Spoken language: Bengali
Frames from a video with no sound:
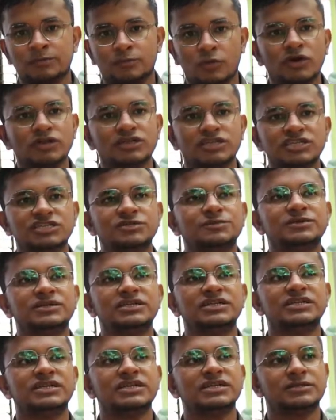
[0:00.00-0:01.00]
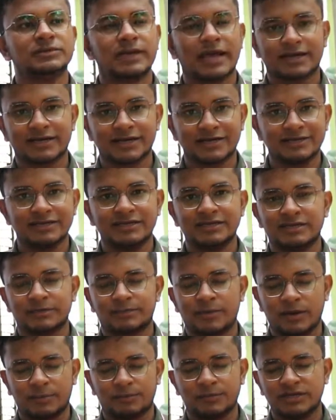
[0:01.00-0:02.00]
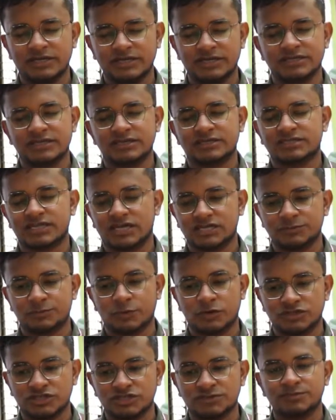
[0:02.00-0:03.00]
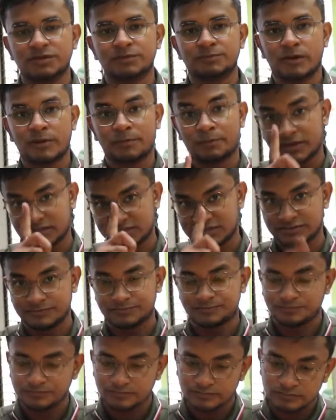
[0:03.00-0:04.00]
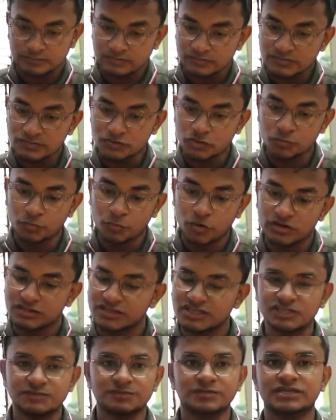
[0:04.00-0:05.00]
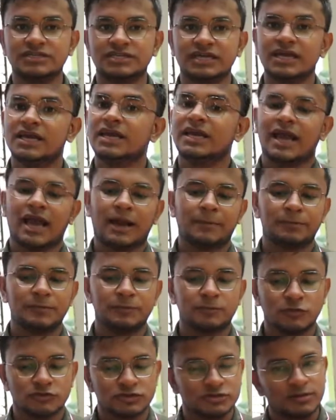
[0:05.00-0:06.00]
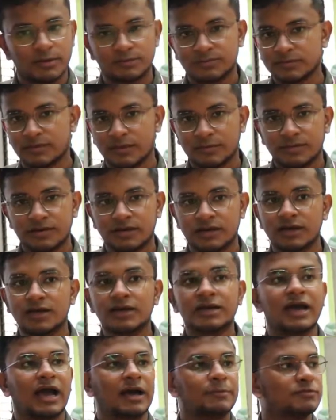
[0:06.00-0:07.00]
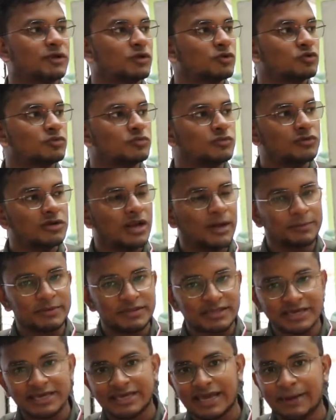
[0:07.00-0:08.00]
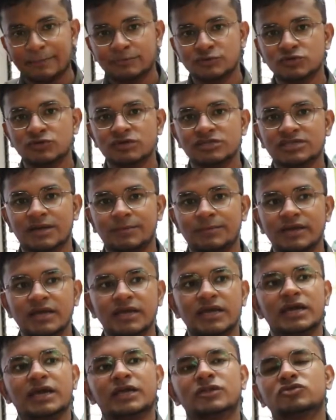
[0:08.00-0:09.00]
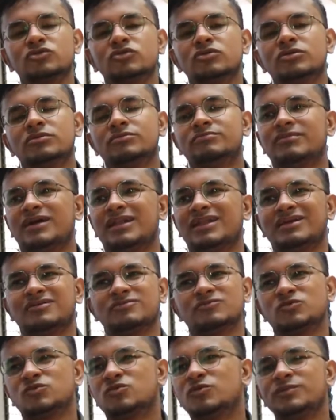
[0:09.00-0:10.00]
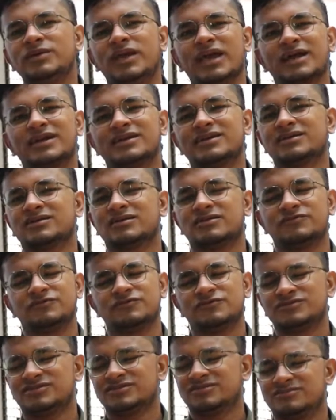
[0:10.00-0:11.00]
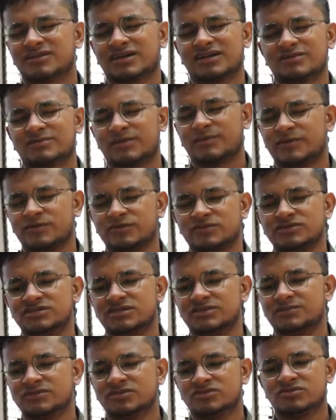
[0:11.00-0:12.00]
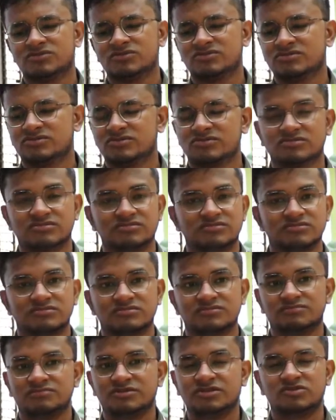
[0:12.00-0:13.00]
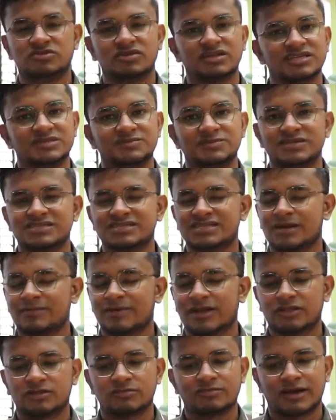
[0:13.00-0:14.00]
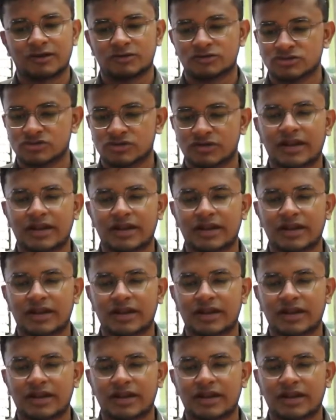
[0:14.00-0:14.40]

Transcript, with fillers: পঁয়ত্রিশ মিনিটের একটা টিকিটে পার টিকিটের চার্জ পঁয়ত্রিশ মিনিট পার পার্সন পঁয়ত্রিশ মিনিটে আপনি পোস্টও ভাবতে পারবেন না আপনার রুমগুলো আপনার থেকে গ্যাপ চলে যাবে তো মানে খুবই একটা কনফিউশন একটা ব্যাপার হয়ে যাবে তো ভিতরে এক্সপিরিয়েন্সটা আমার একদম ভালো ছিল